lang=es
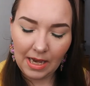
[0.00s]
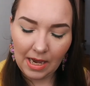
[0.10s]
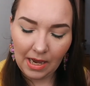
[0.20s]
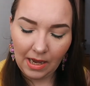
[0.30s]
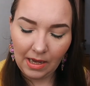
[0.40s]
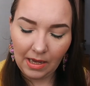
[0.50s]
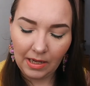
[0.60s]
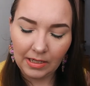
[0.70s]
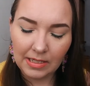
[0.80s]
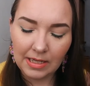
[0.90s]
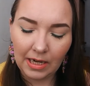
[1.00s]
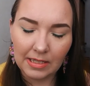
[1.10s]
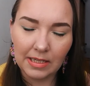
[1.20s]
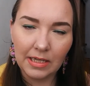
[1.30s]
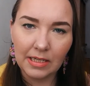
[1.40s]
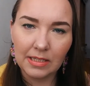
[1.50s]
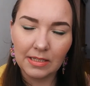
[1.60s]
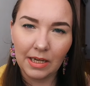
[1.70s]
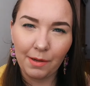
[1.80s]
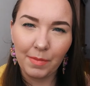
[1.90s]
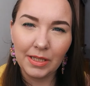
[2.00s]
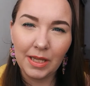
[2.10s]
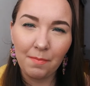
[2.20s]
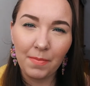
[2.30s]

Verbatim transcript: ah, en esa reseña, sinceramente,